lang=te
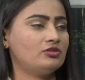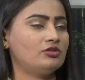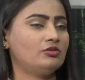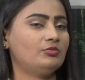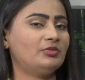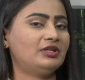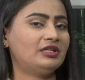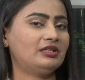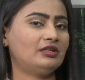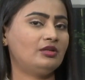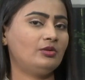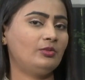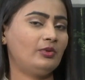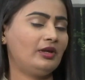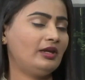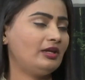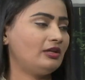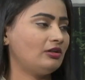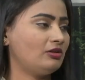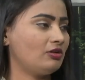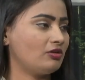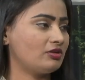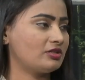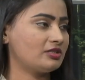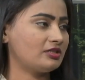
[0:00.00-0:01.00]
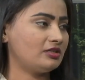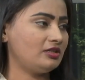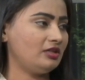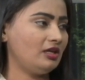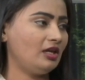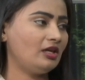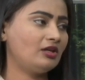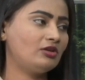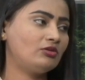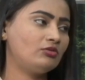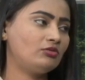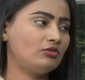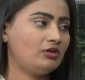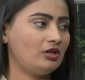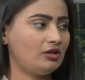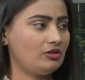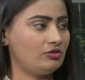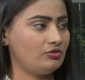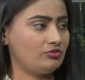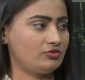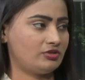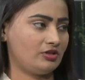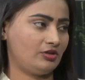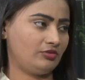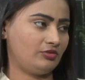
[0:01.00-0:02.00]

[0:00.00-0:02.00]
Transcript: సో మనకి వెయిట్ లాస్కి ఎక్కువగా యూజ్